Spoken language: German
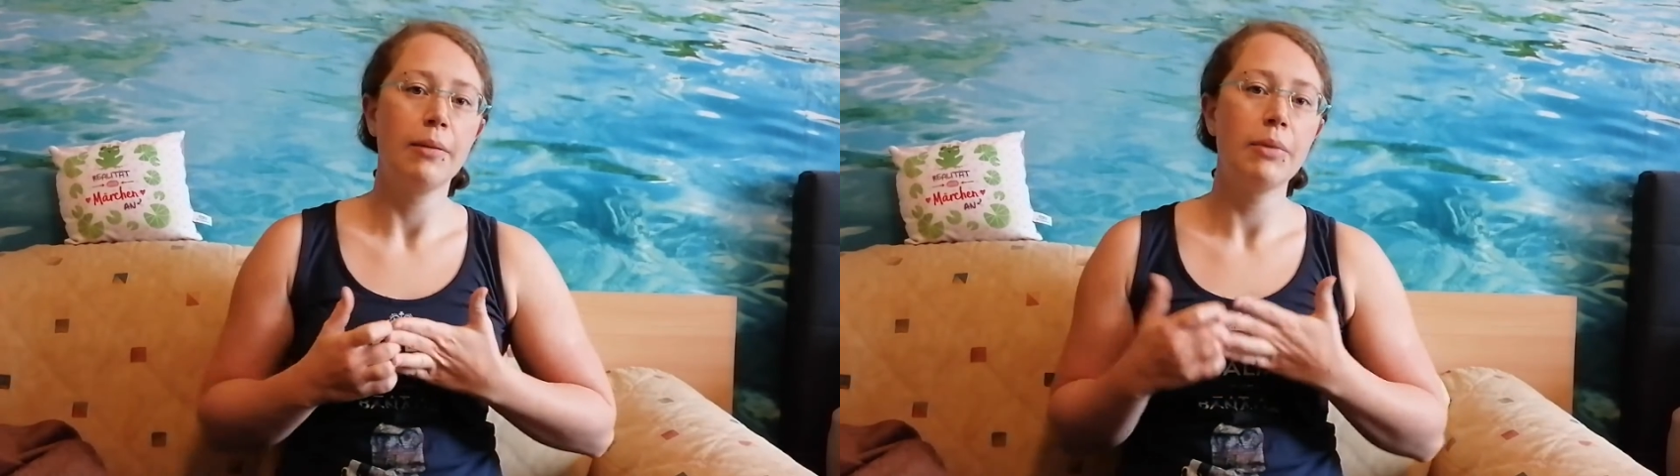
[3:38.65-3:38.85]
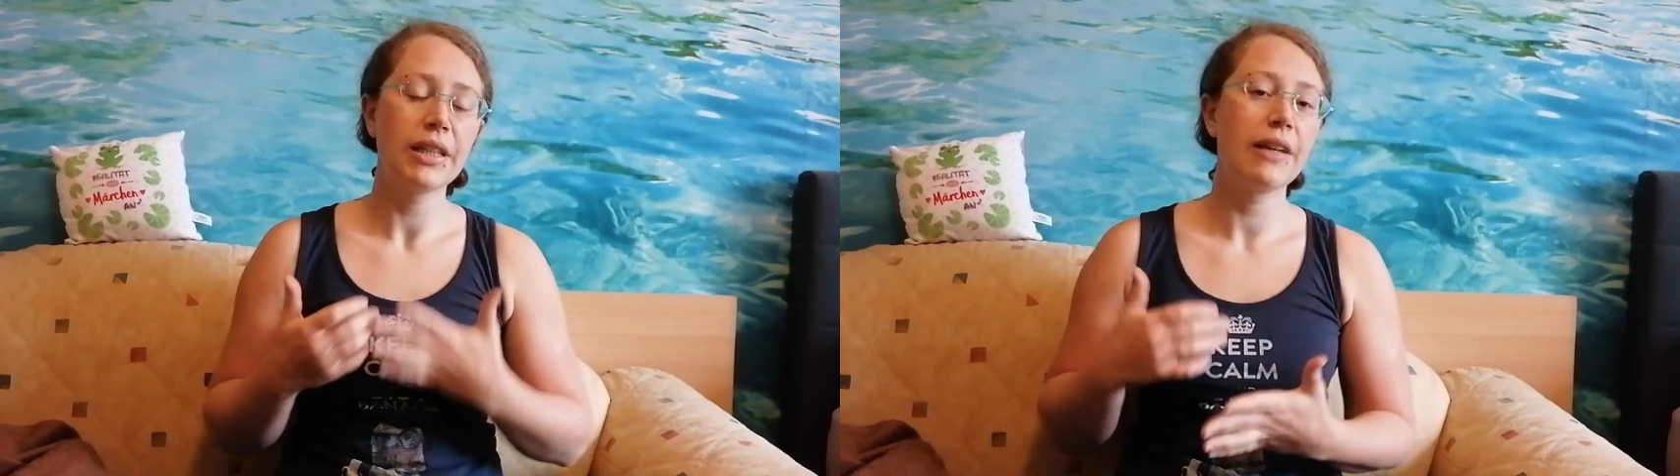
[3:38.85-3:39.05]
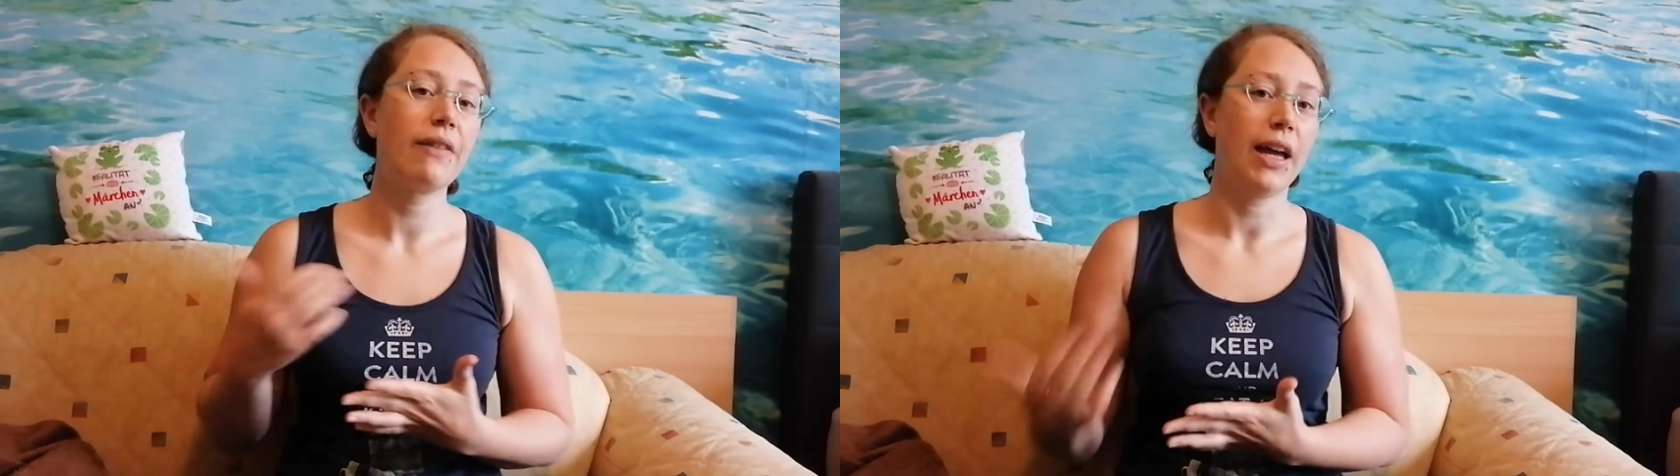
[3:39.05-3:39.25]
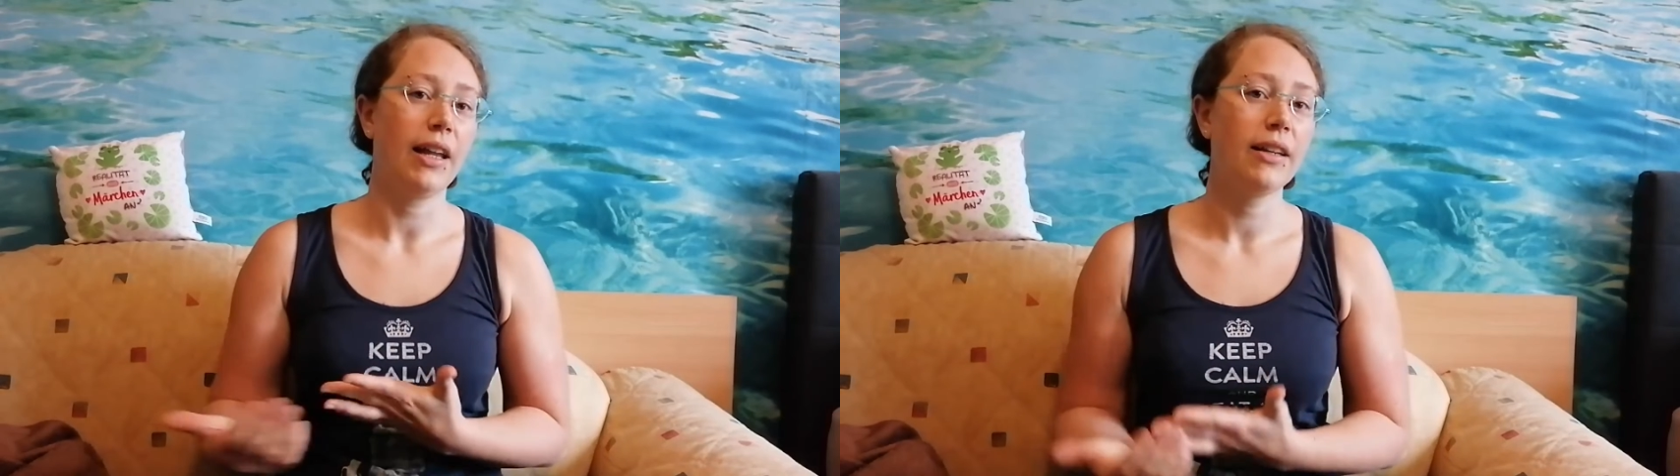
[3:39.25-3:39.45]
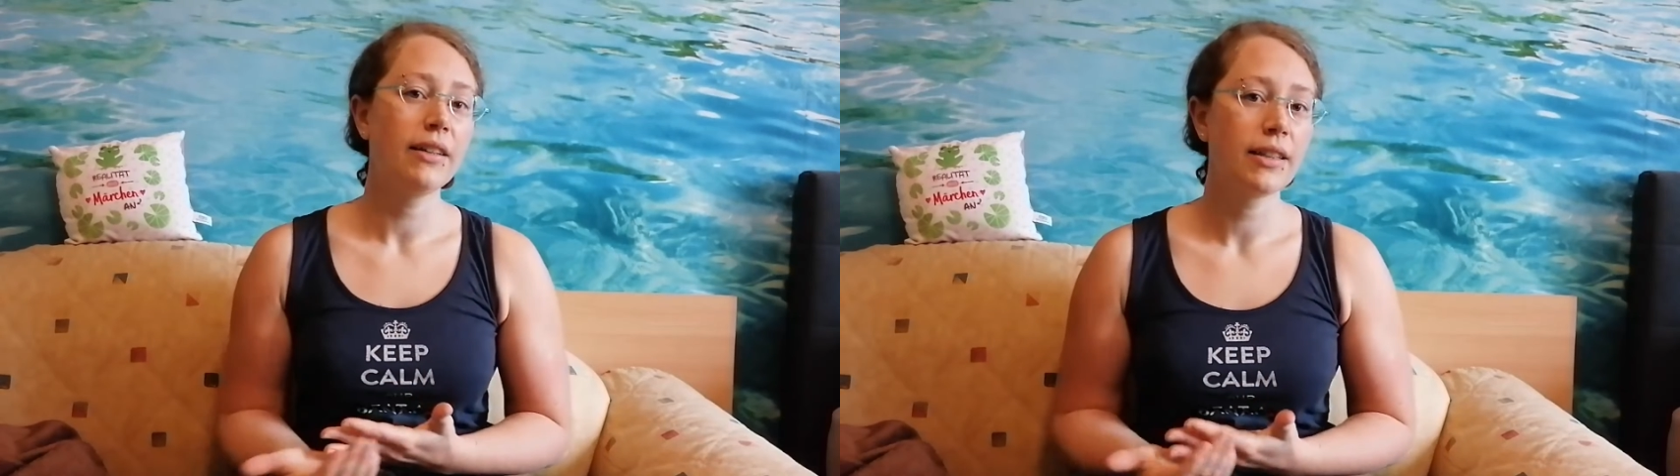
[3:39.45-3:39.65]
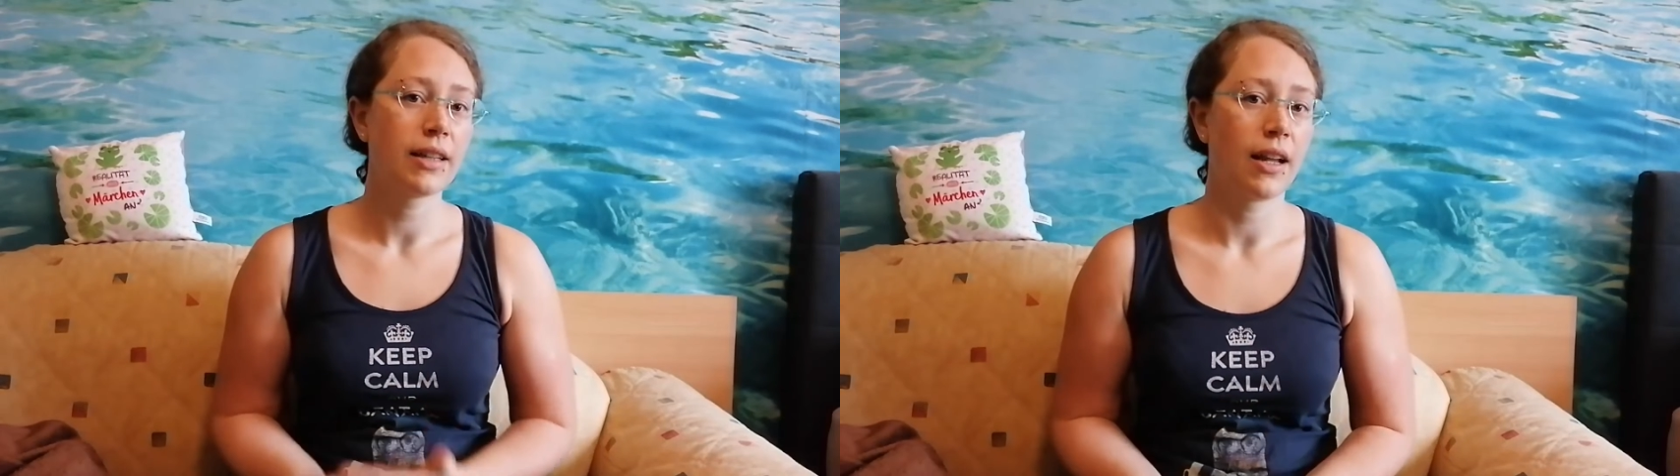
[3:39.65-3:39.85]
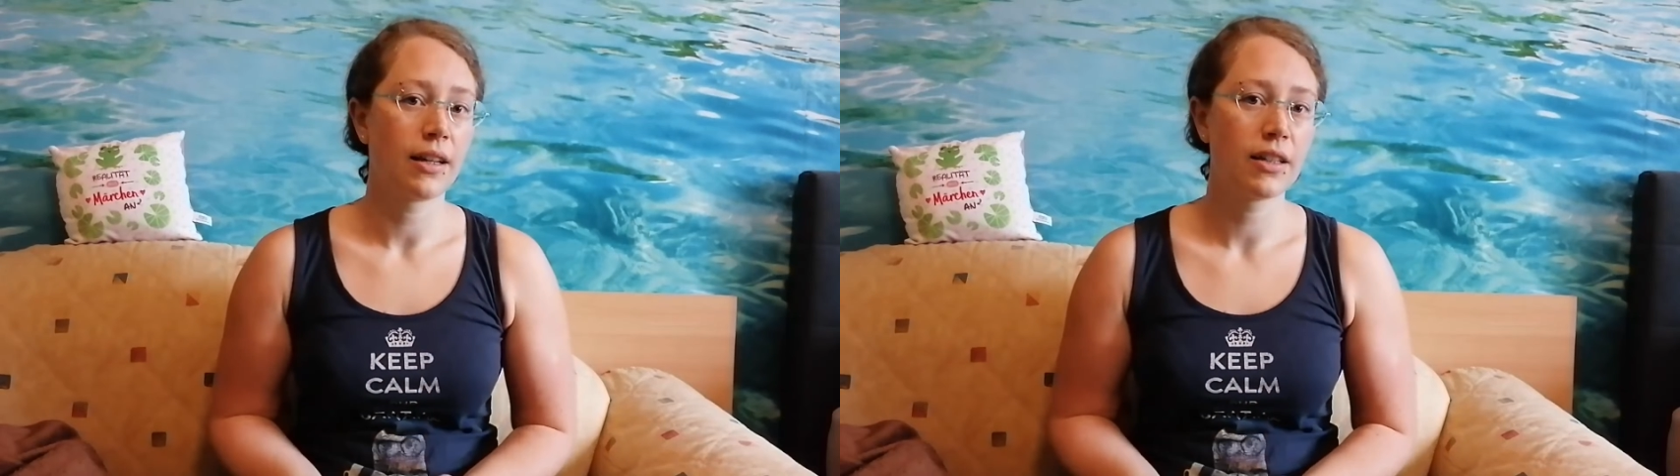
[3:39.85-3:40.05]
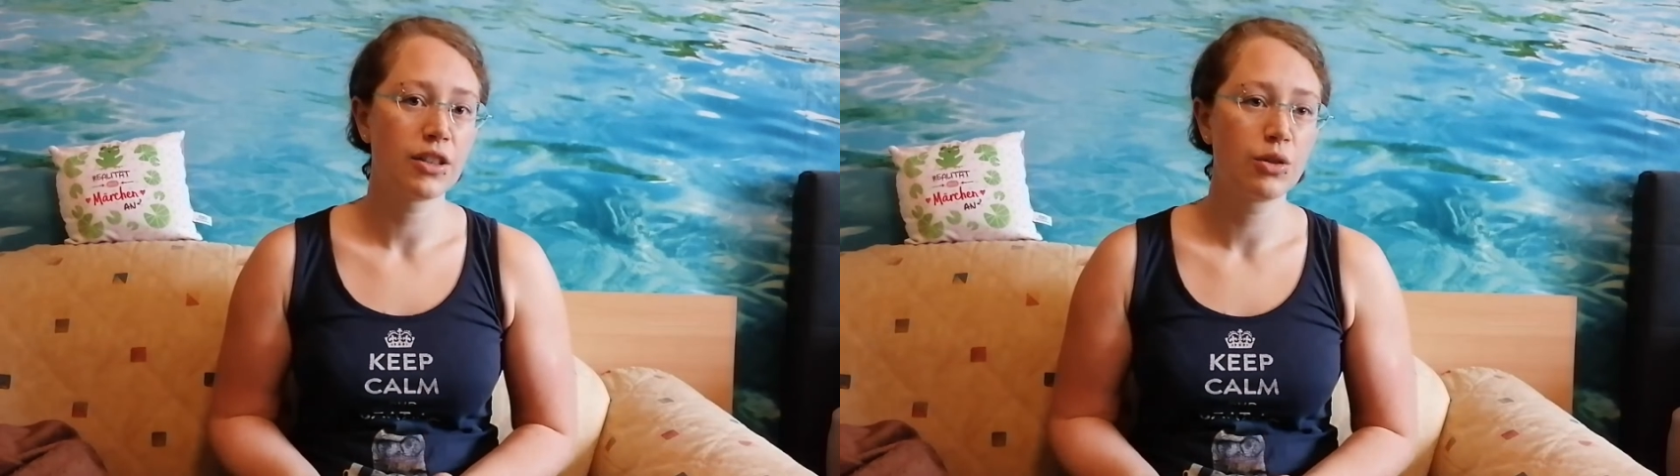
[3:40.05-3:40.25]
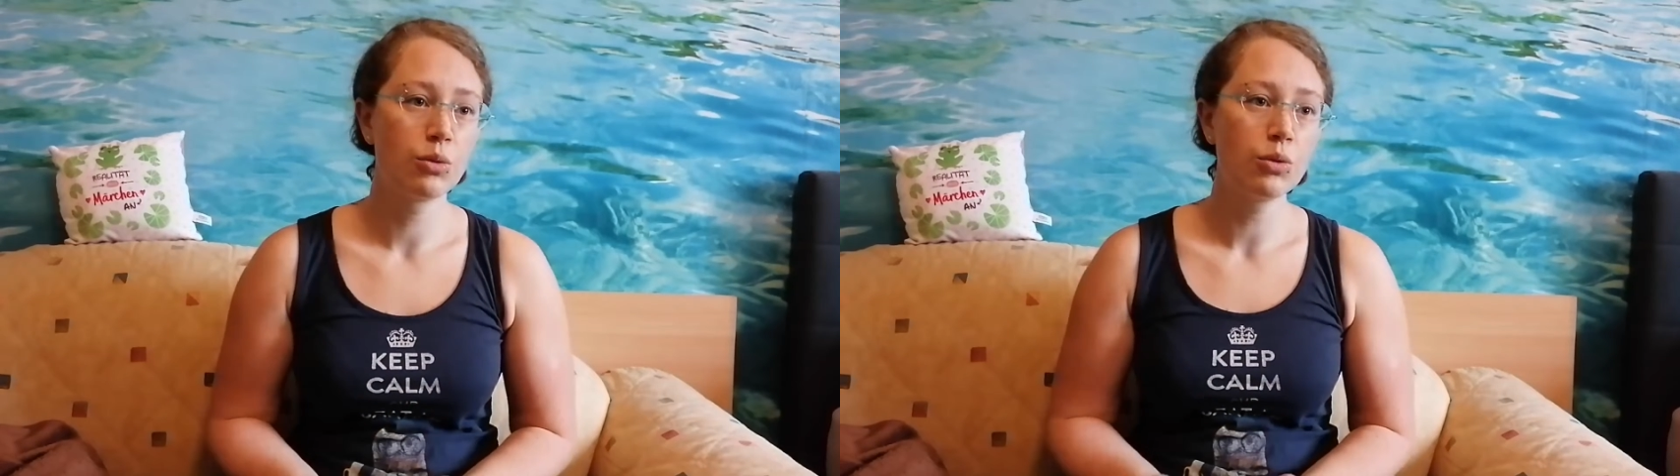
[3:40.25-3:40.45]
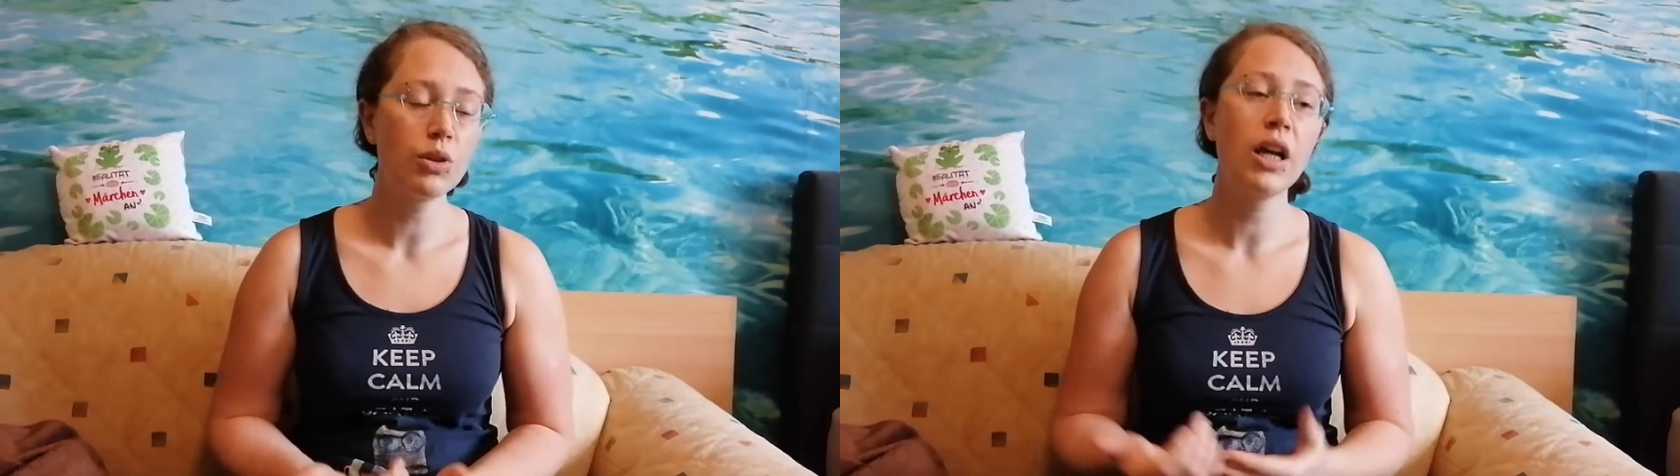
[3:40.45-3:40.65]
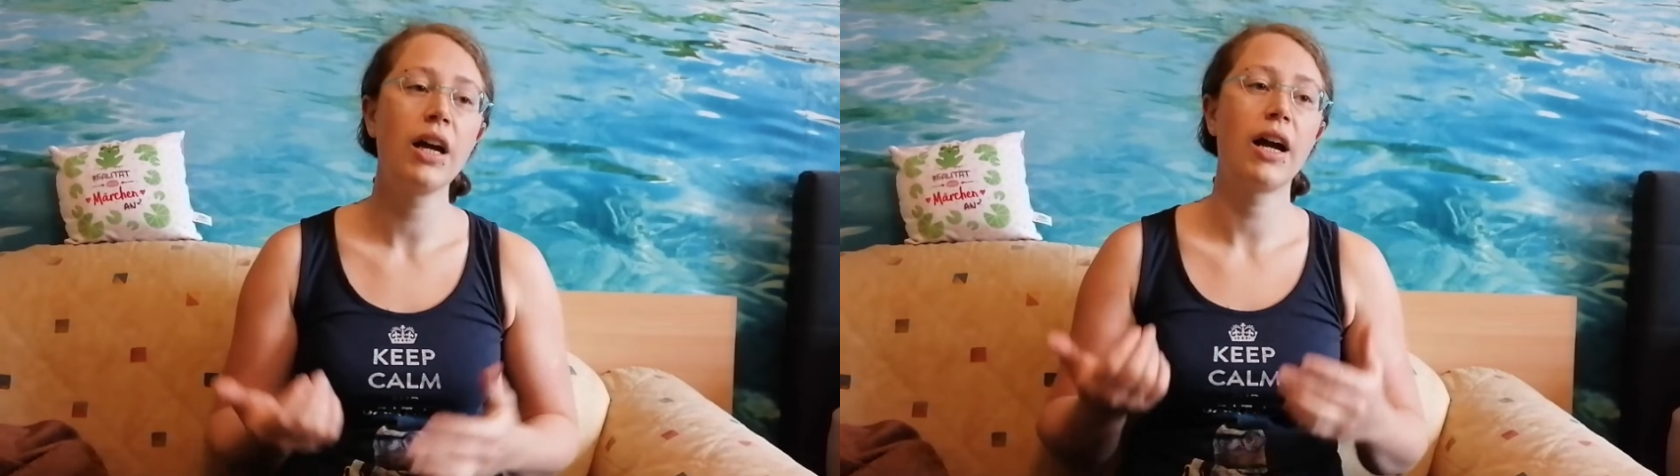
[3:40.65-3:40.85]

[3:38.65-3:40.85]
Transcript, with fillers: mittlerweile nichts anderes tun,